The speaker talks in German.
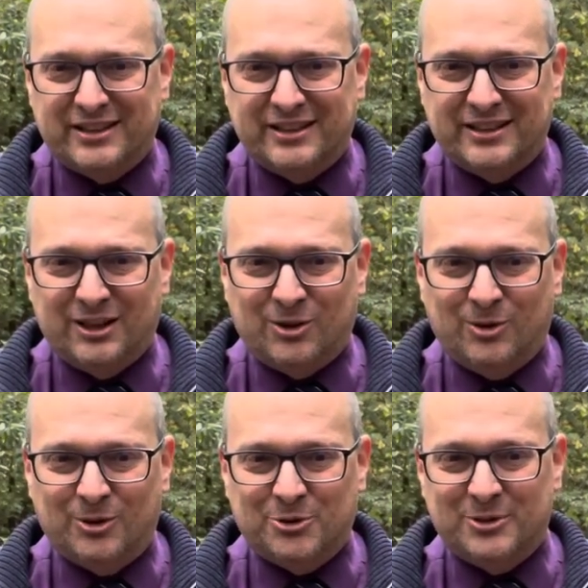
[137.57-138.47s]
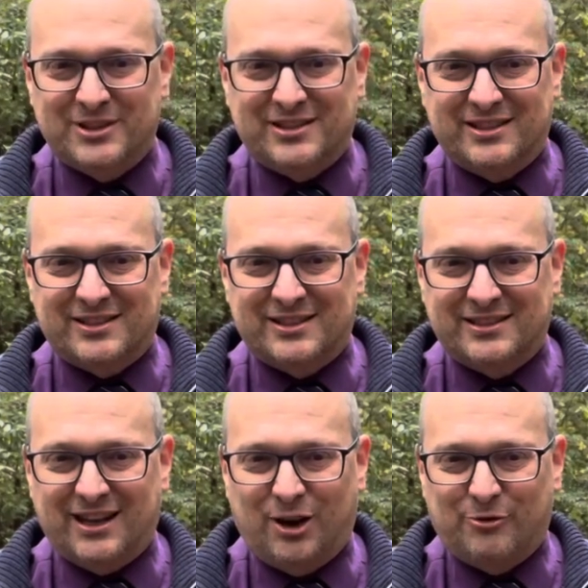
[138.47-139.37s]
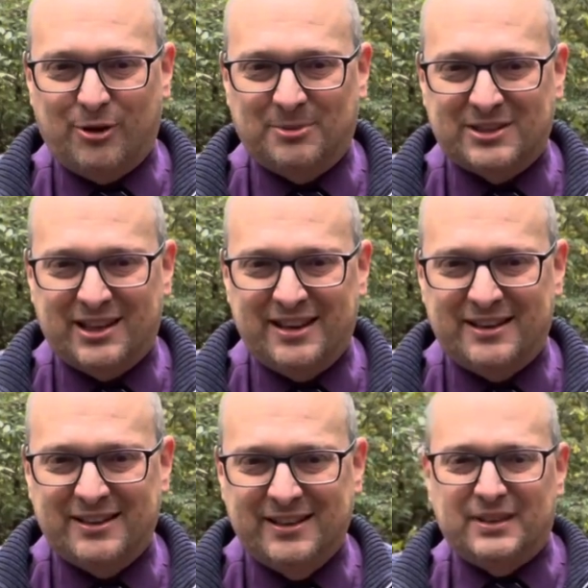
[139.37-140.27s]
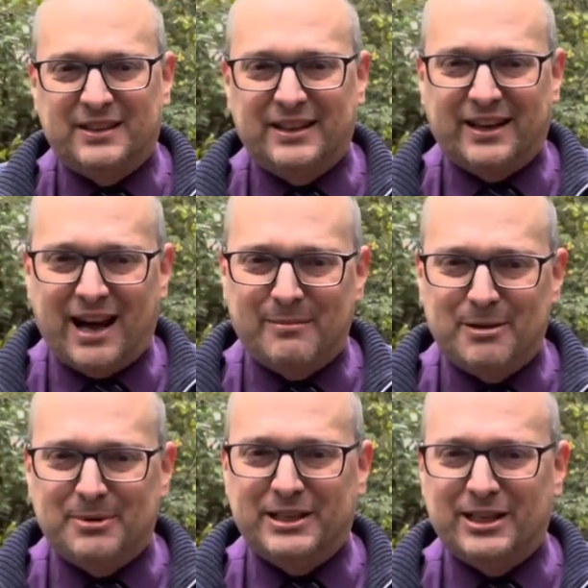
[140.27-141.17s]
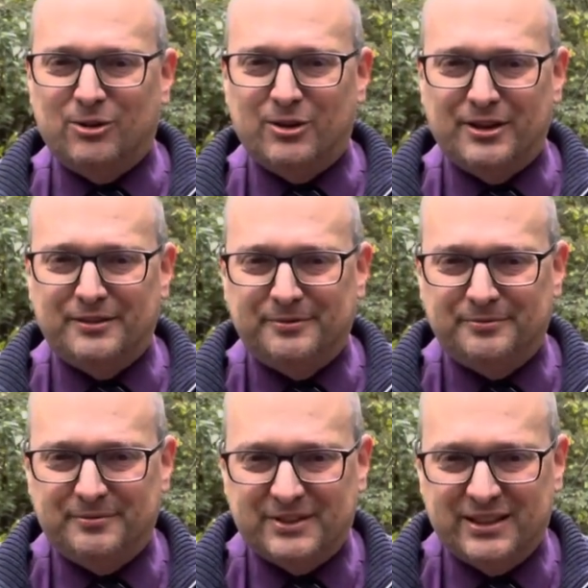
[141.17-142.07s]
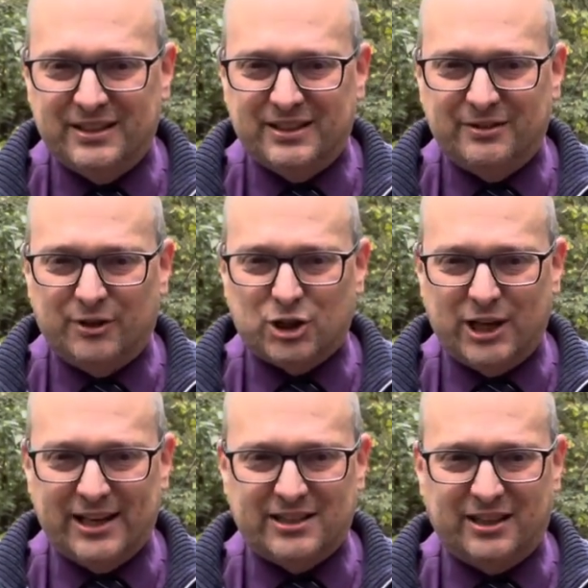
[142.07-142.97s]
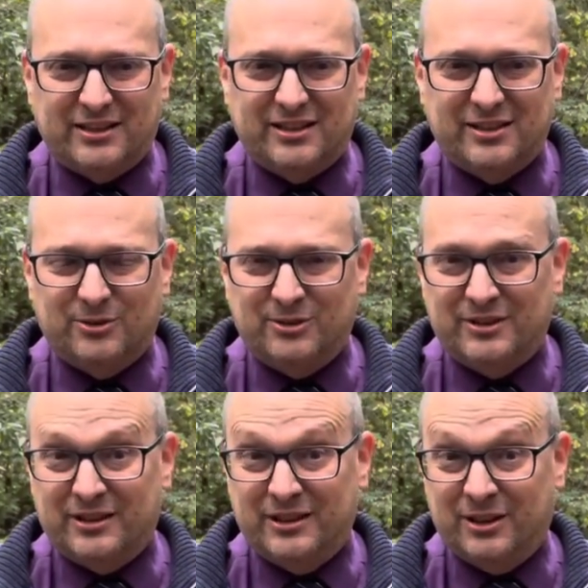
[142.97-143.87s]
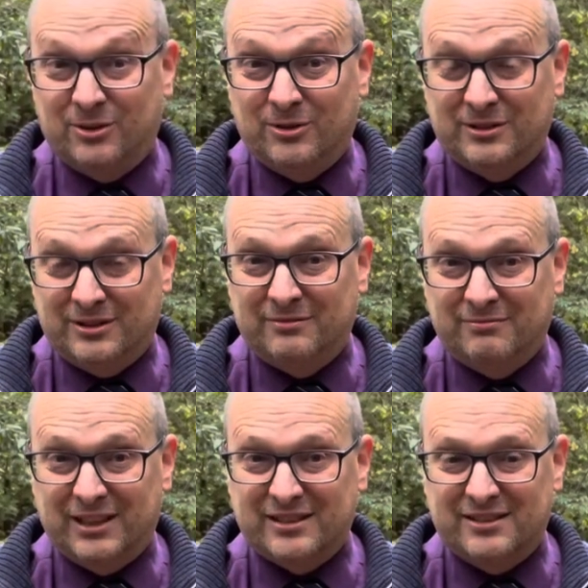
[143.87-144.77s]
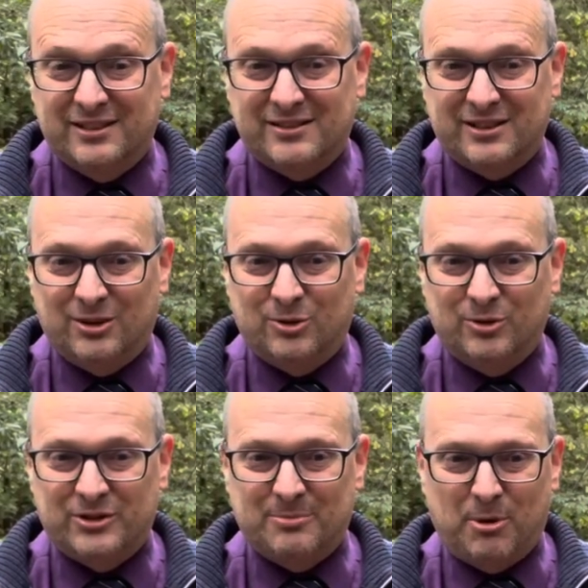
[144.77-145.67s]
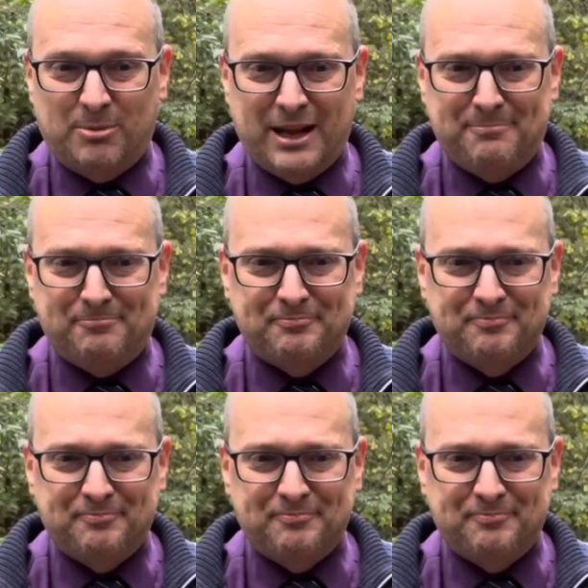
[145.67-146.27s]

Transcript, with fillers: Genau so ist es. Darauf kommt es an. Die Rahmenbedingungen sind verschlechtert und genau das ist auch unser Problem.